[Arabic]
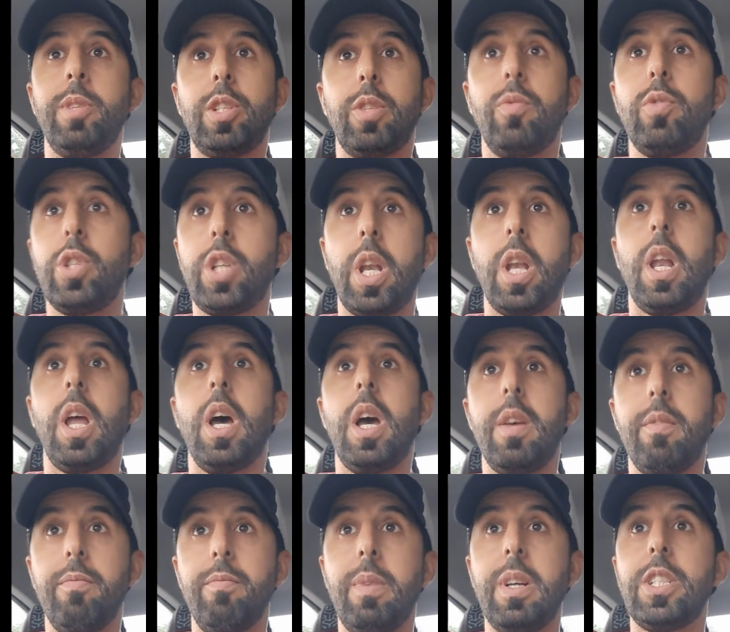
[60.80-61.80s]
ما شافوش
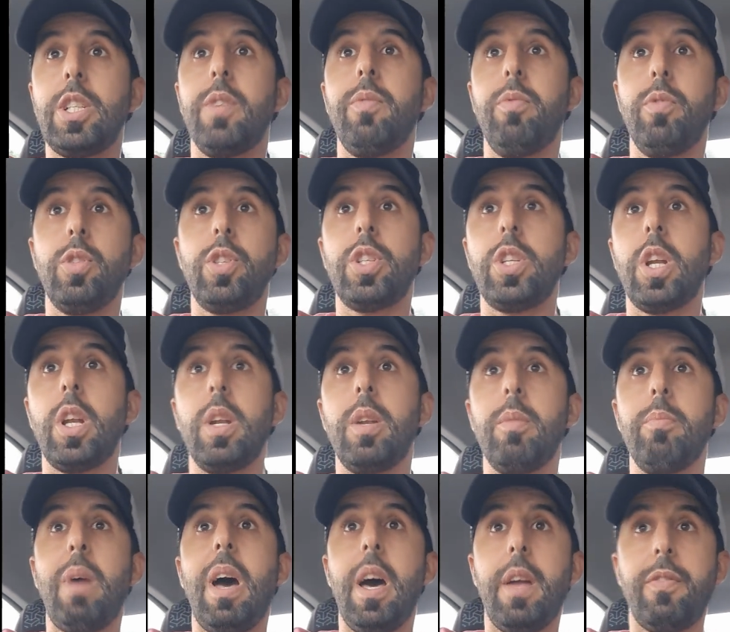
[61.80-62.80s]
اللايف ما شافوش
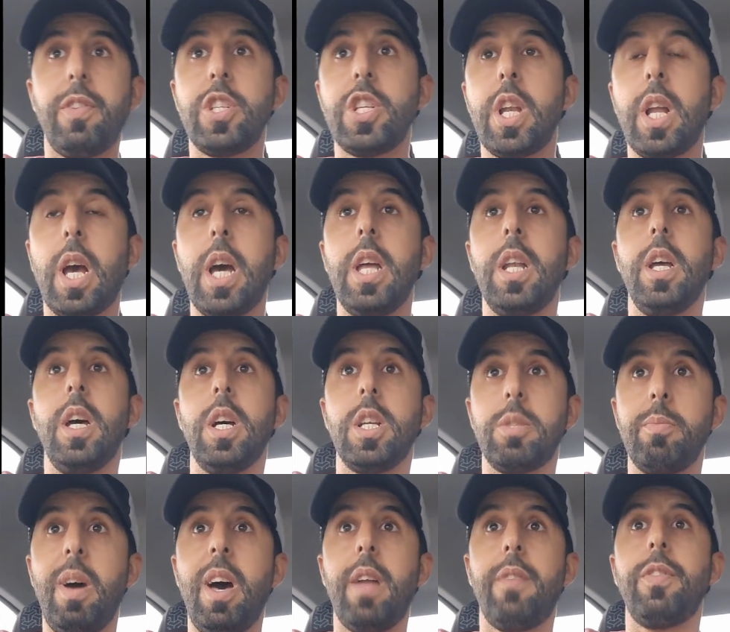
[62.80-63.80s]
ما عارفينش القناه
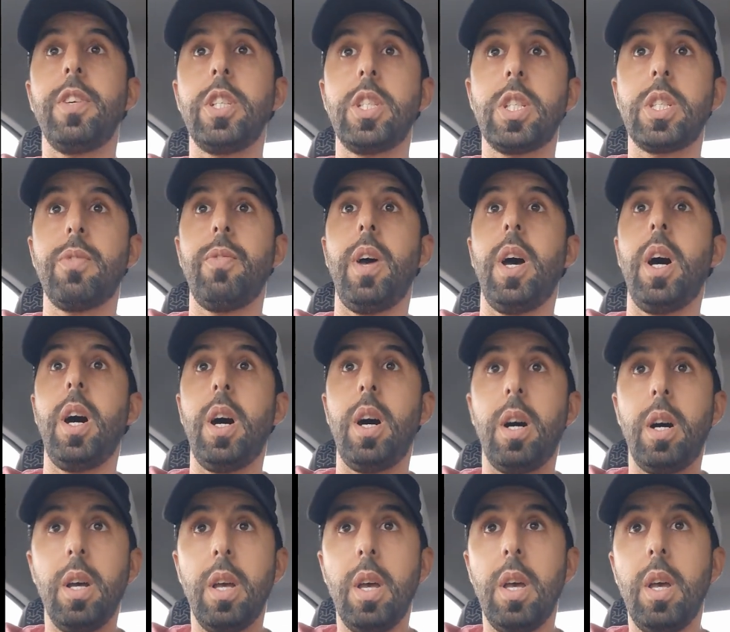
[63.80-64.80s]
ما عارفينش
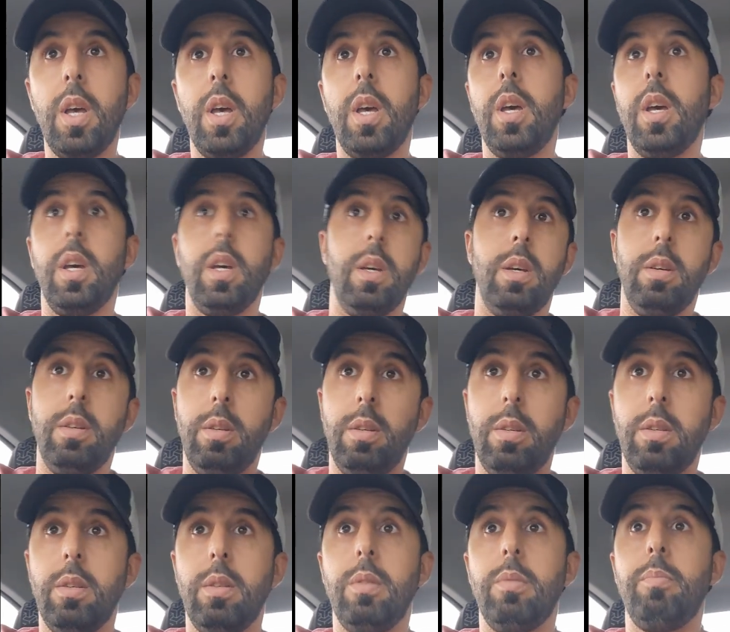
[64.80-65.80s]
الصفحه
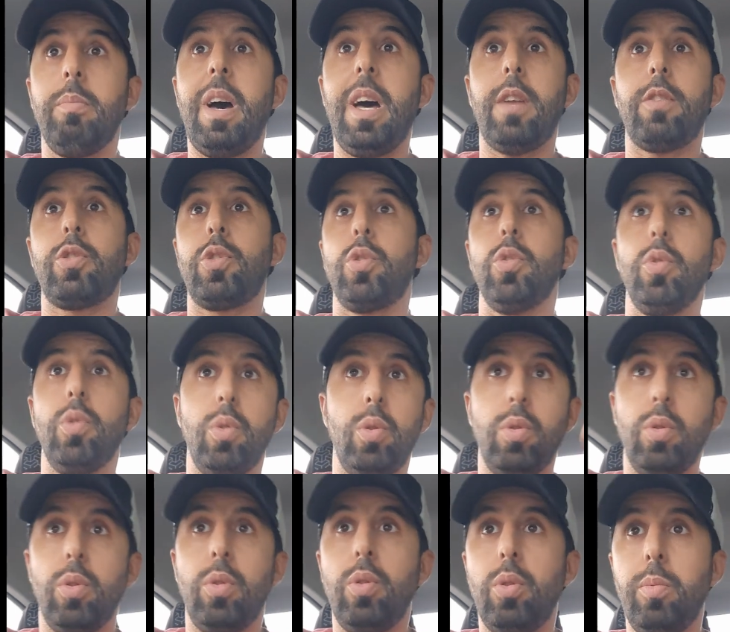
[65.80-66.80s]
أه ما عرفتش
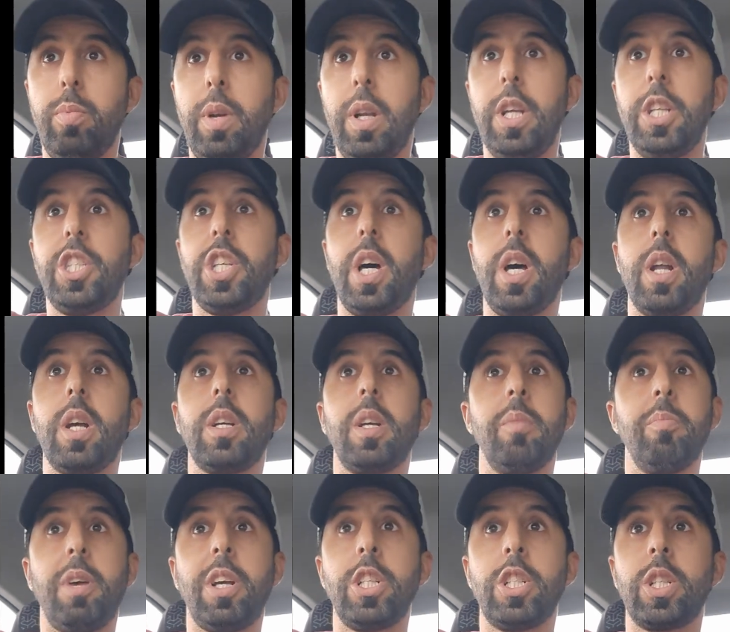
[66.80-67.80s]
وبالاشاره
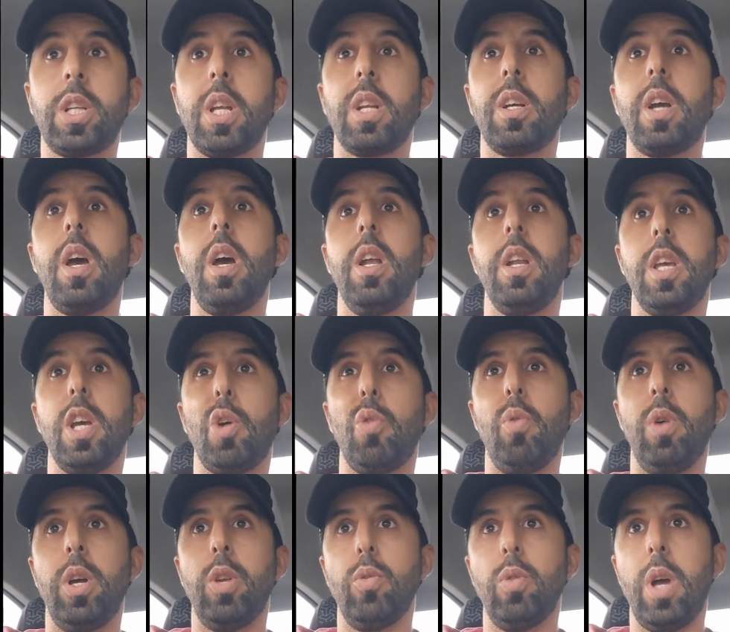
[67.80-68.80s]
كنبغي نشكر كاع
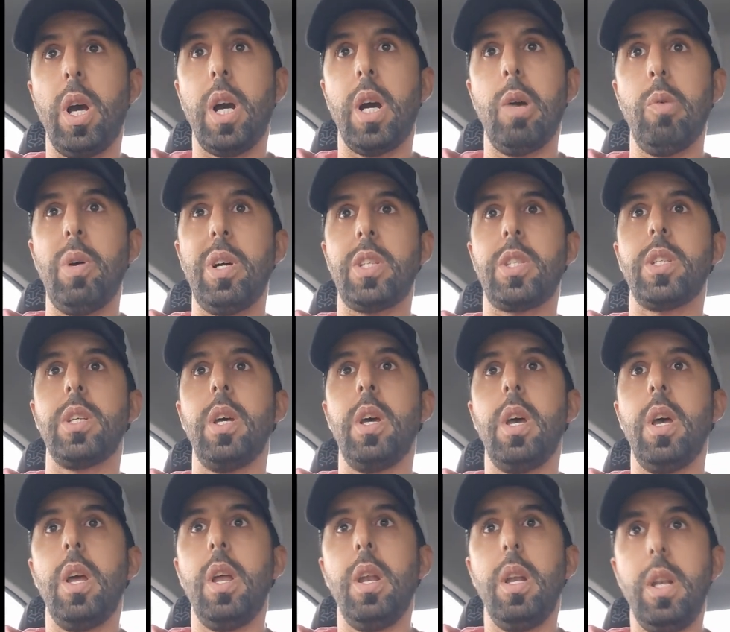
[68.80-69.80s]
الاخوان والاخوات
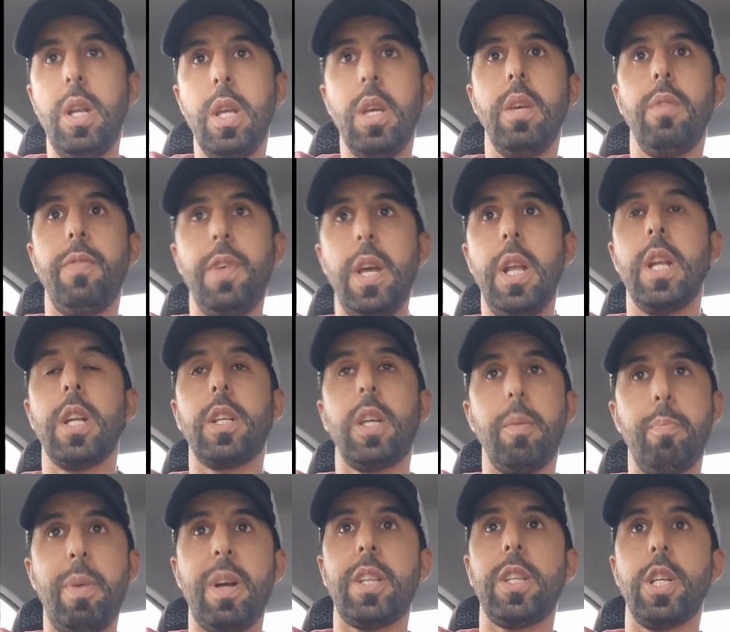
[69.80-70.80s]
اللي فعلا
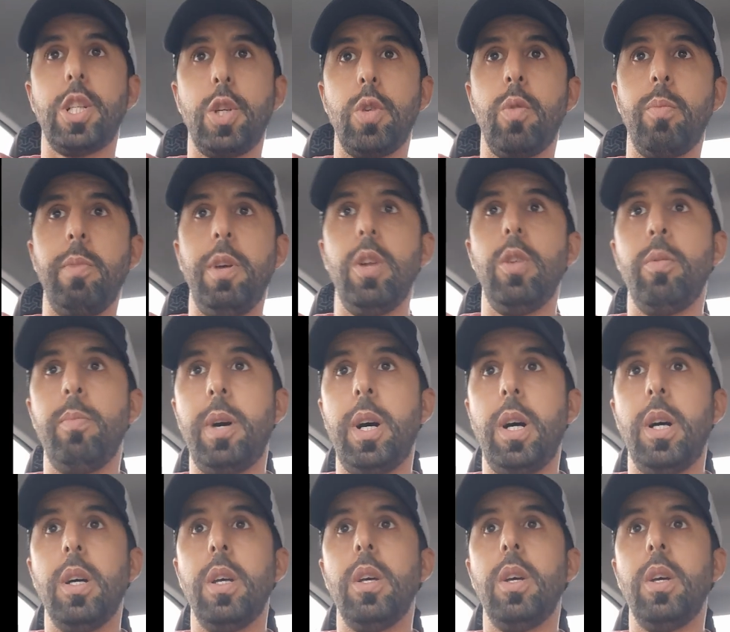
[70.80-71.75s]
كيبارطاجيو المعلومه